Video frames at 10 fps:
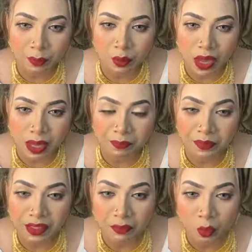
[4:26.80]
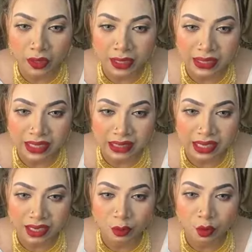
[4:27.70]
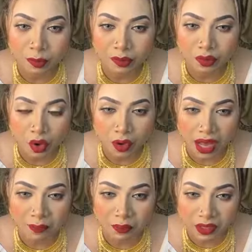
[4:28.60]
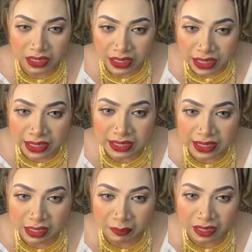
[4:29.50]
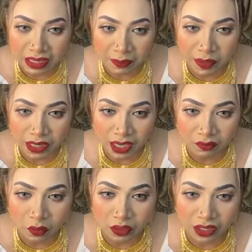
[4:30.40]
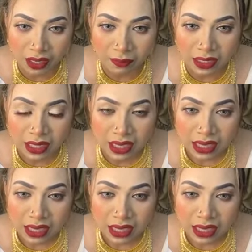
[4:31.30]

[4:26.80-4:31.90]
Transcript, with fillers: আপু আপনি মনের দিক থেকে খুব স্ট্রং আপনার ছেলে সিক বাট আপনি লাইভ করছেন আমি